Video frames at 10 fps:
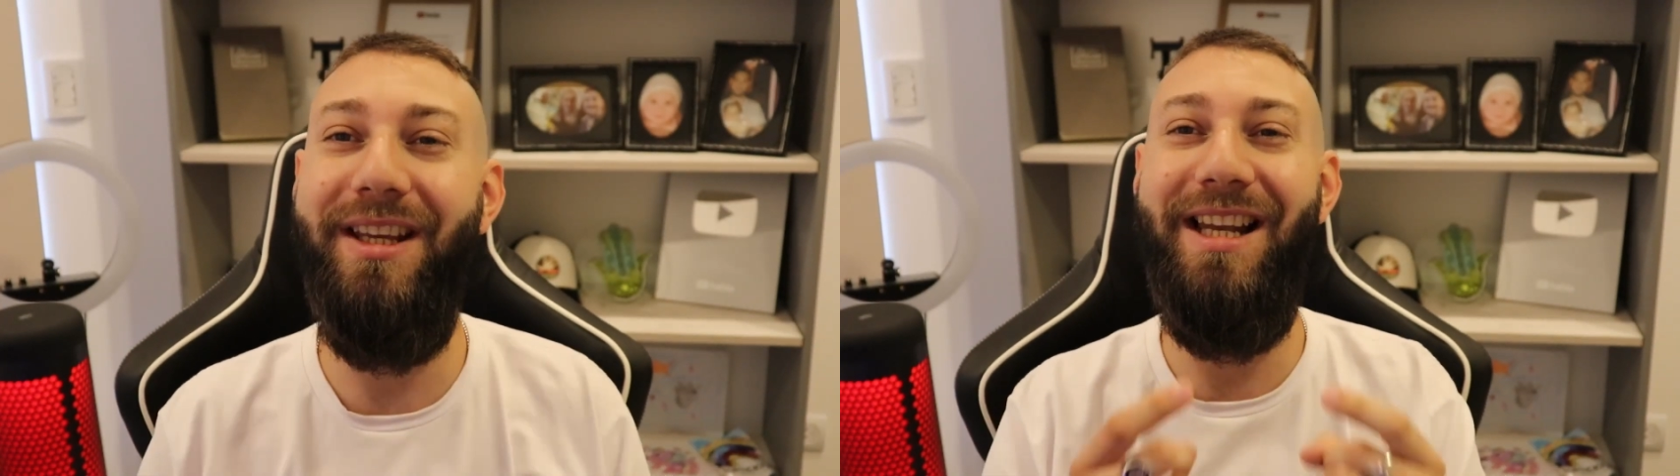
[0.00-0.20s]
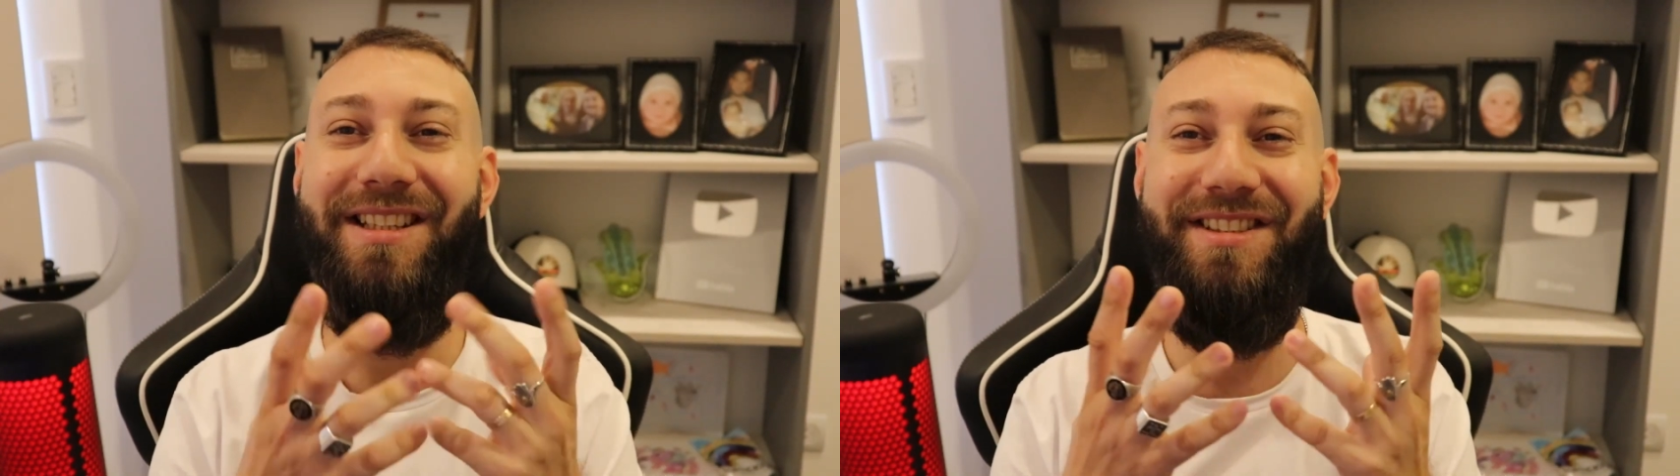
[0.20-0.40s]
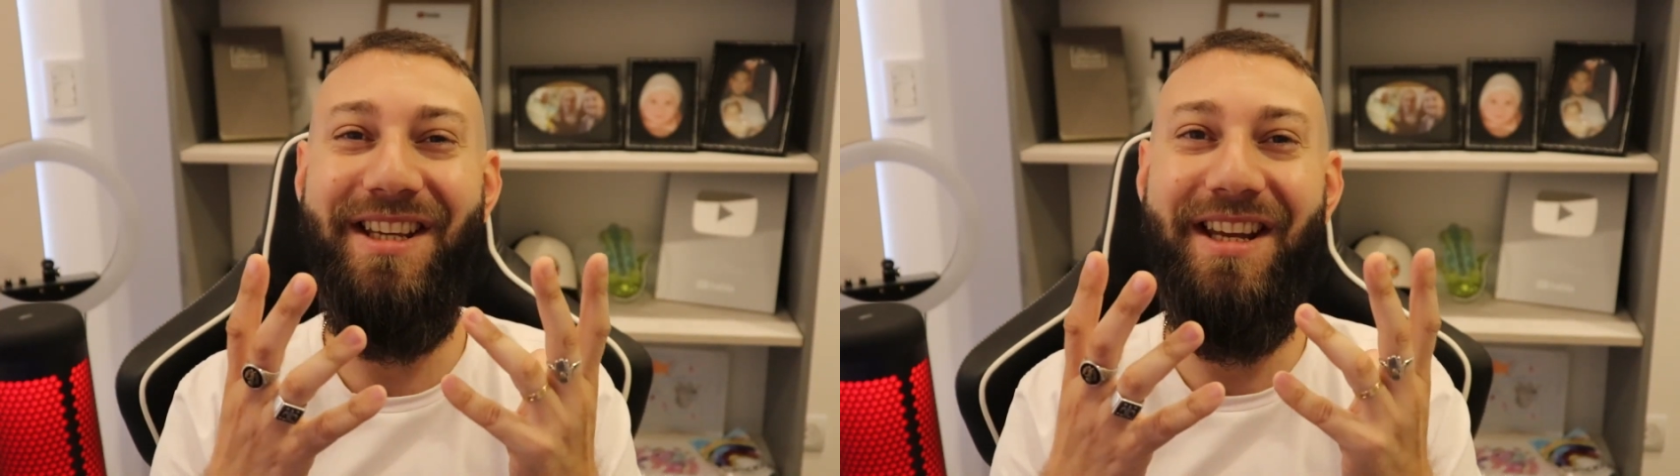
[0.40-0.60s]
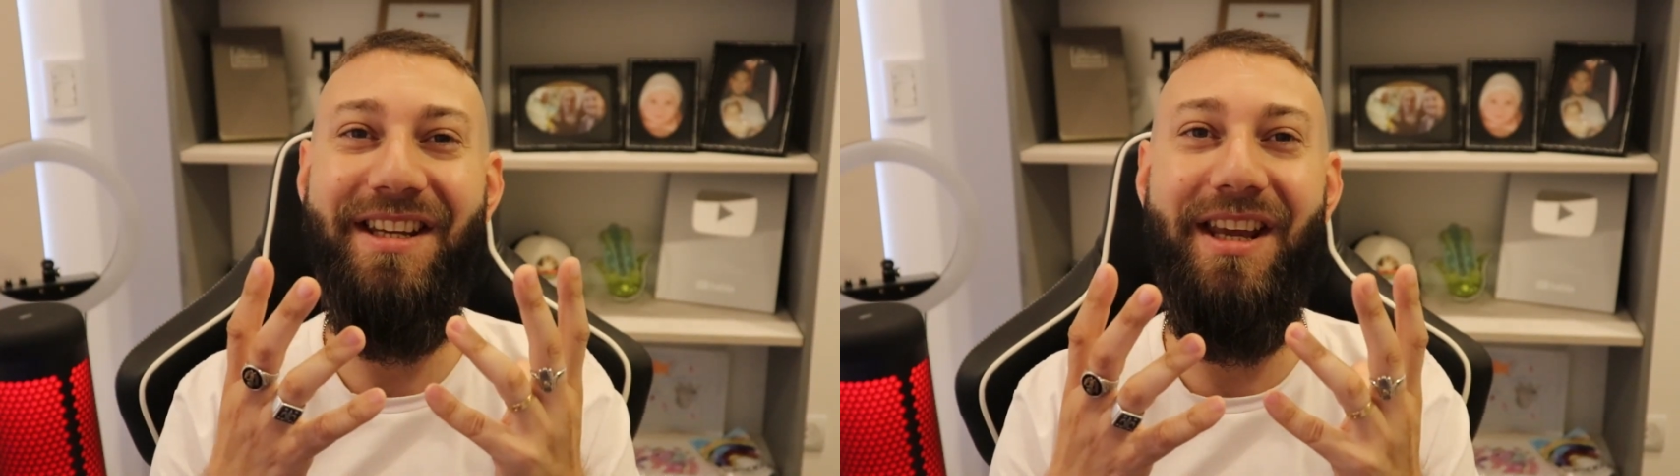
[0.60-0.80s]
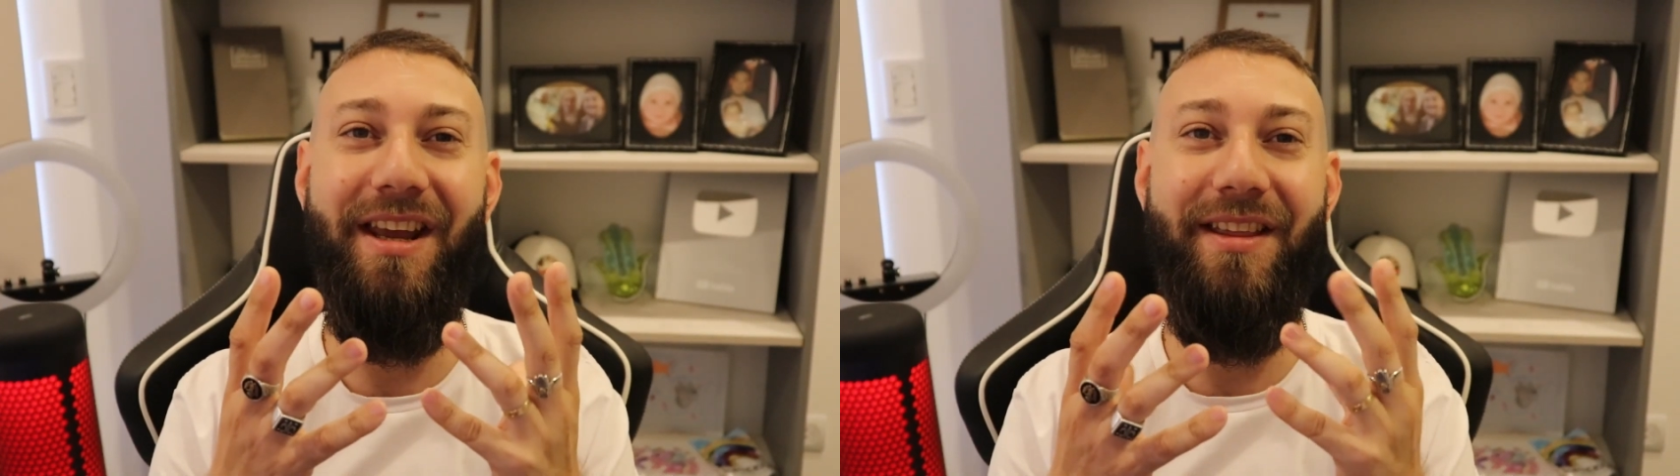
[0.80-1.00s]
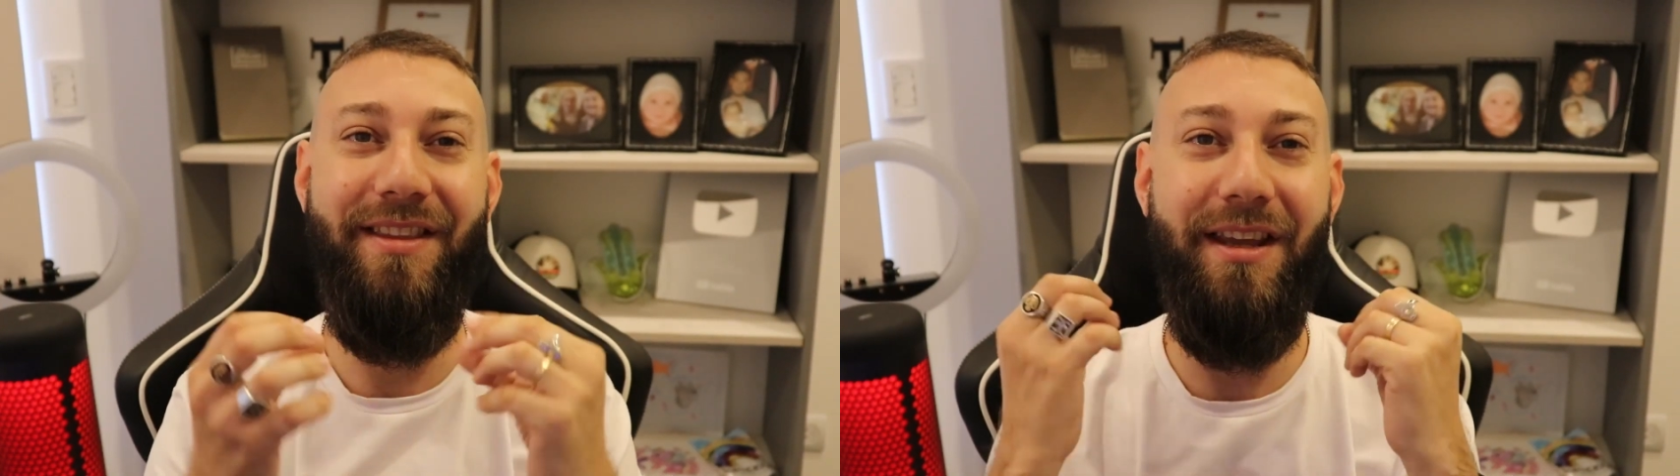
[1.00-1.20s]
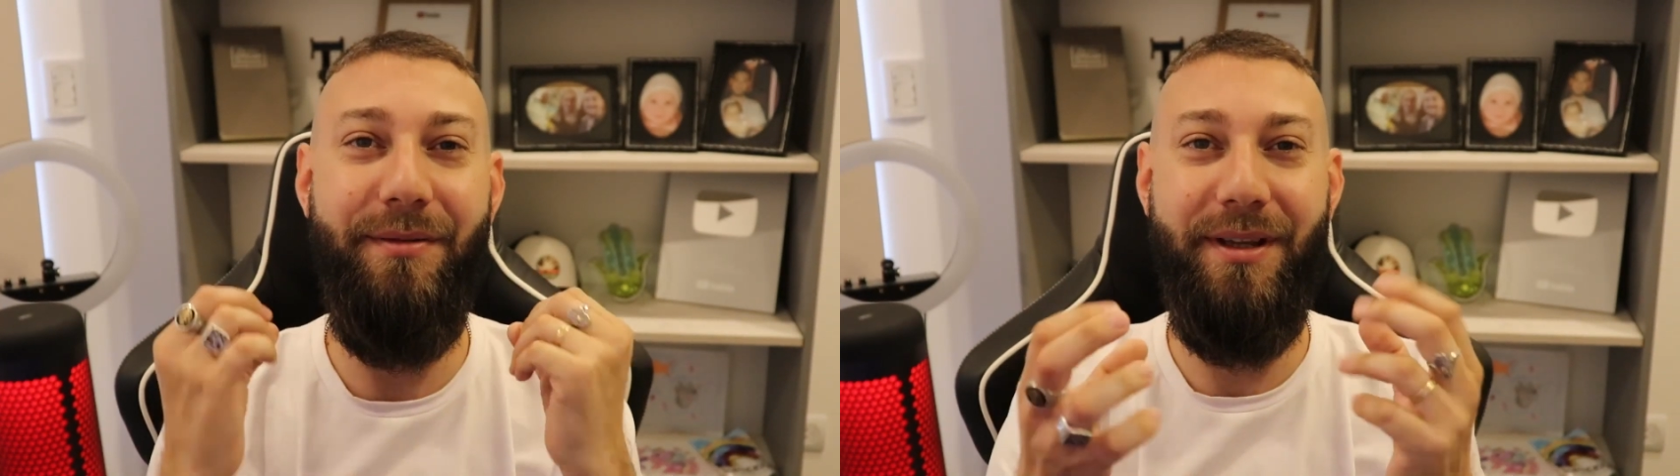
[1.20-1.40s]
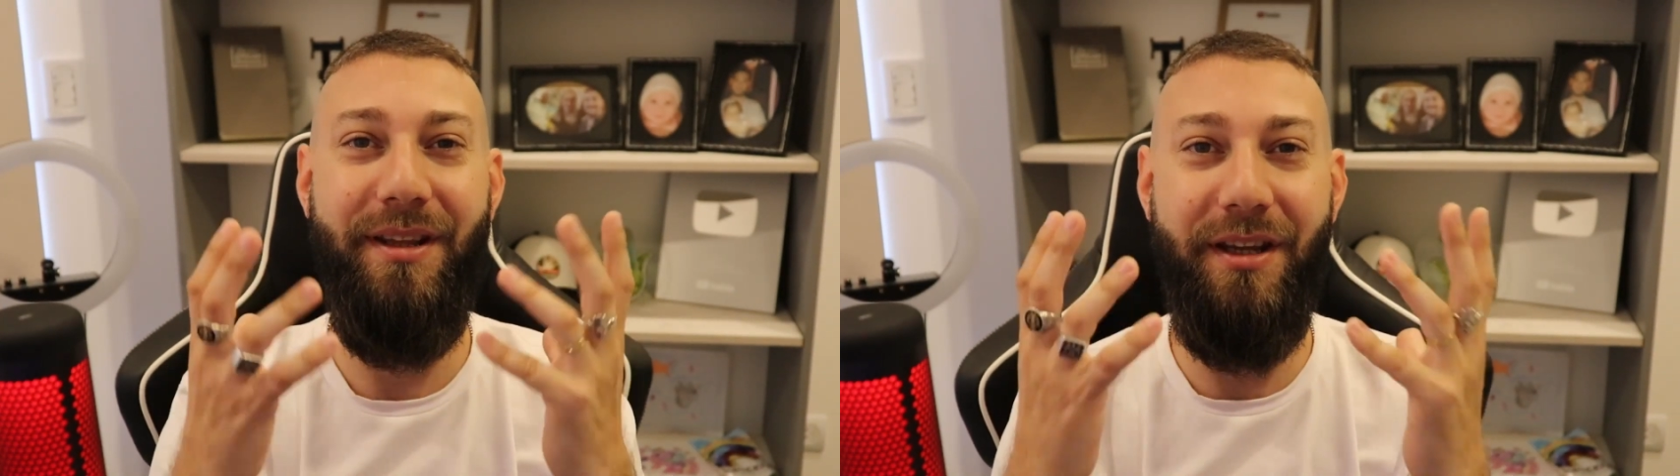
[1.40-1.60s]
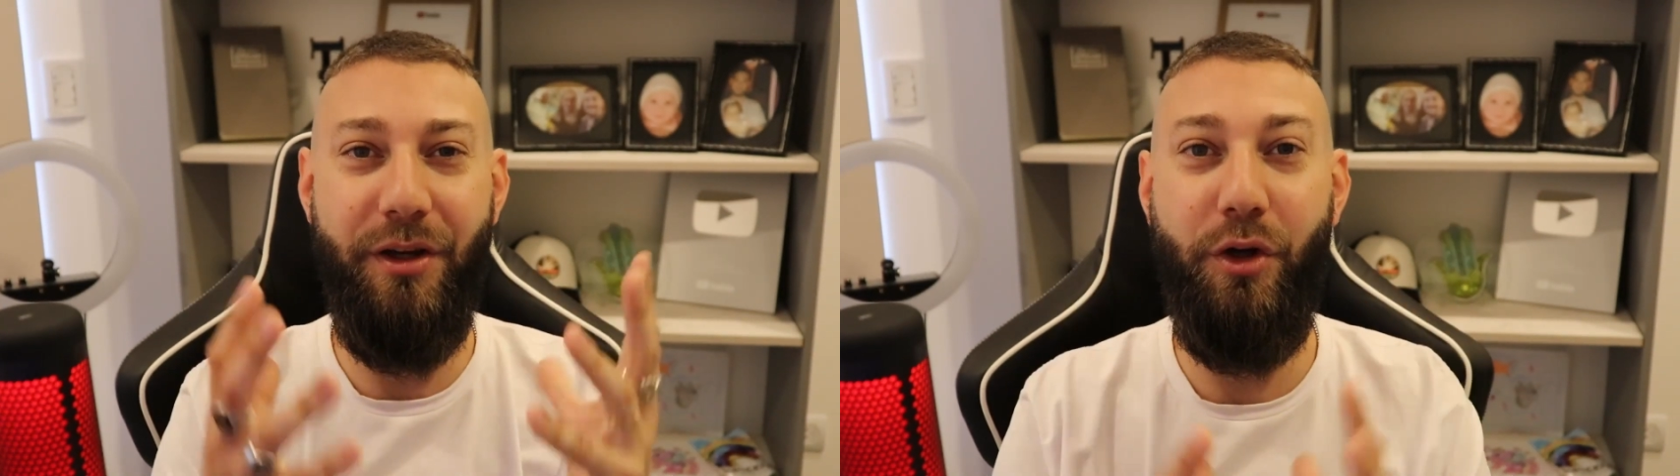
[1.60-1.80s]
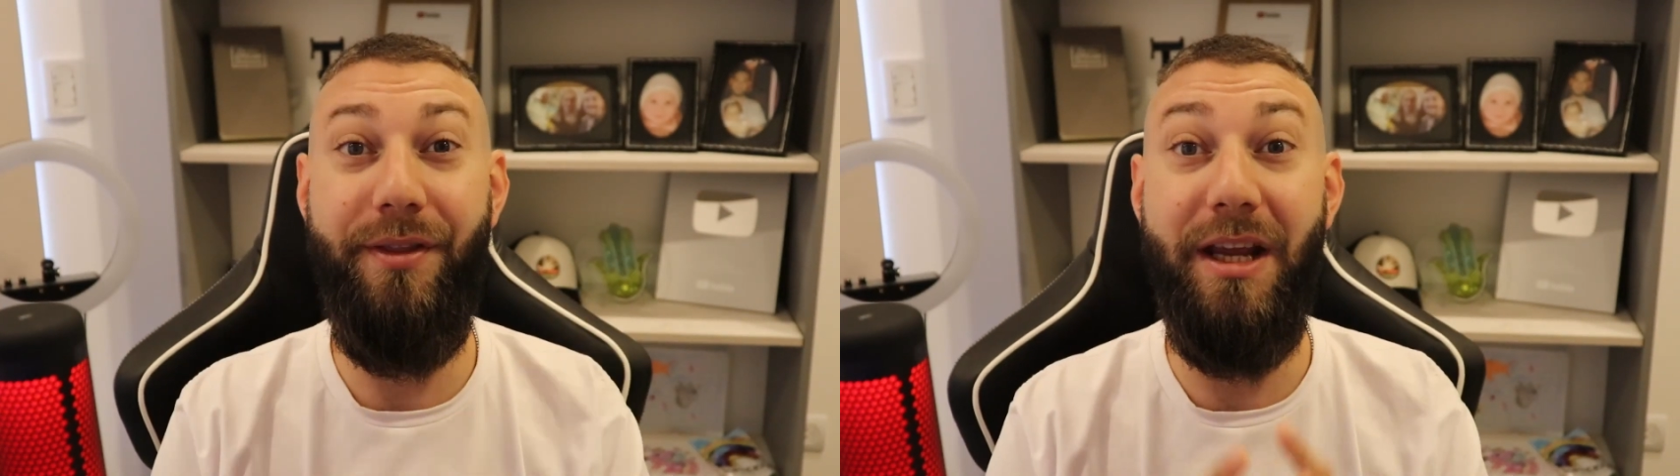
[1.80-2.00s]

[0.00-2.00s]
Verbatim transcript: de la serie de videos